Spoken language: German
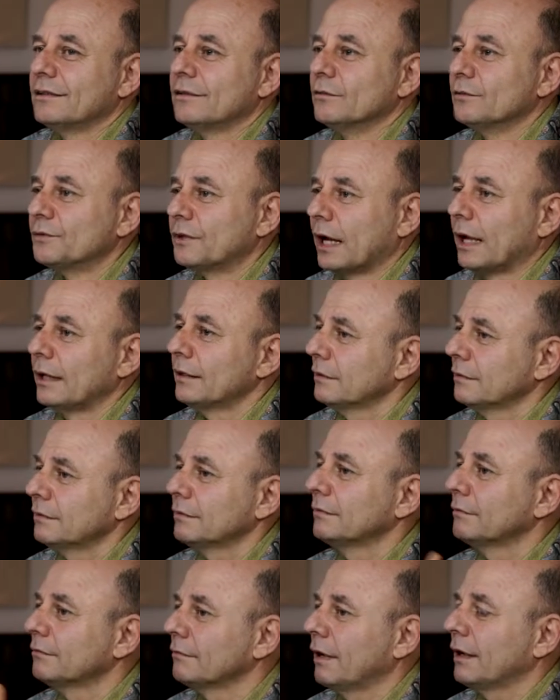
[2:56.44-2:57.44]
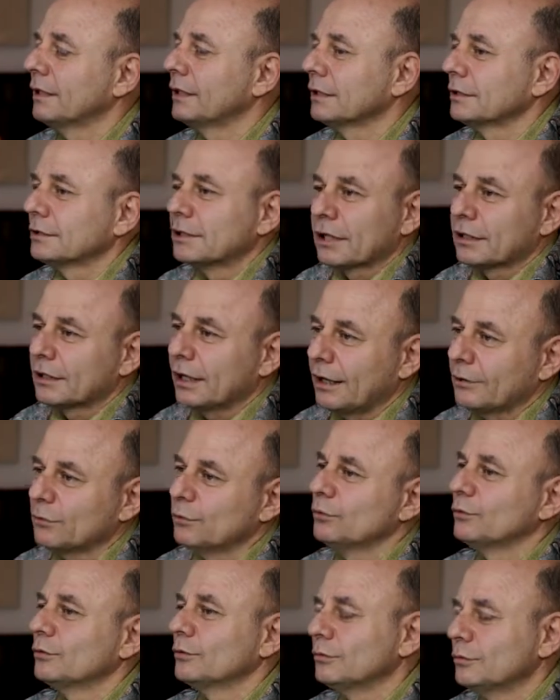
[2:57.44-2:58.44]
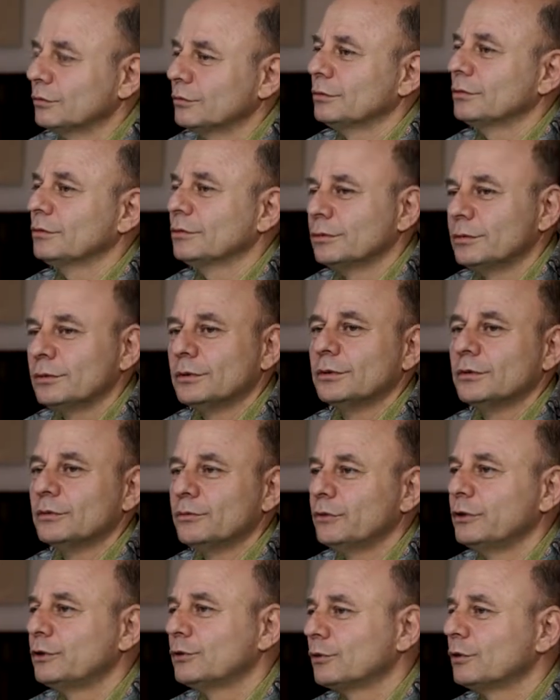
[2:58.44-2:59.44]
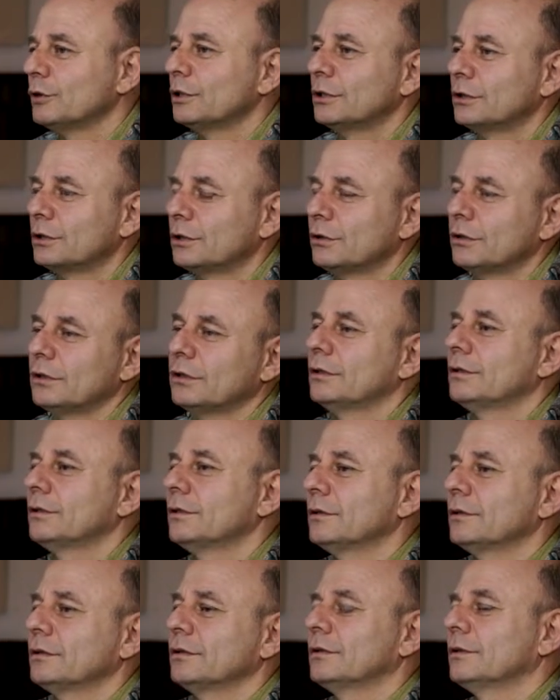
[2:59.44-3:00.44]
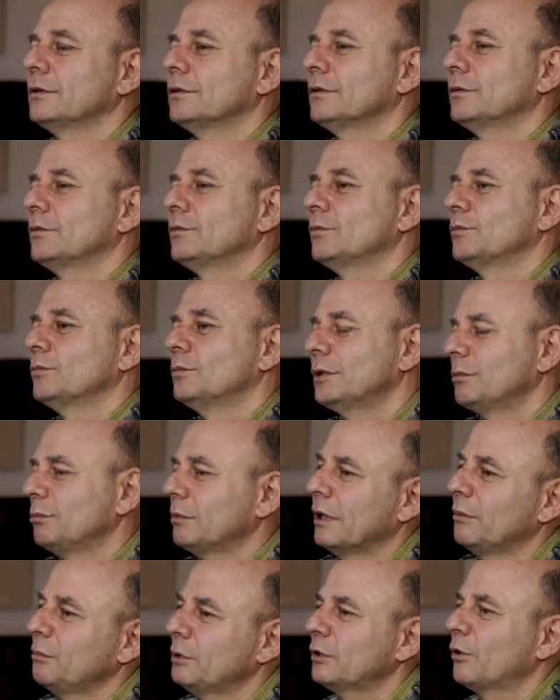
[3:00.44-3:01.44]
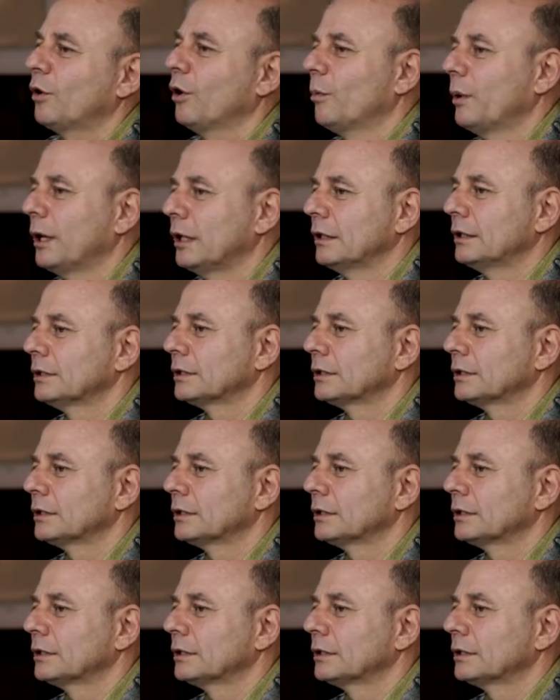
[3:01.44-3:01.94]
Und dann hat er gesagt, ja du, äh, äh, willst du nicht äh, mit mir mitkommen?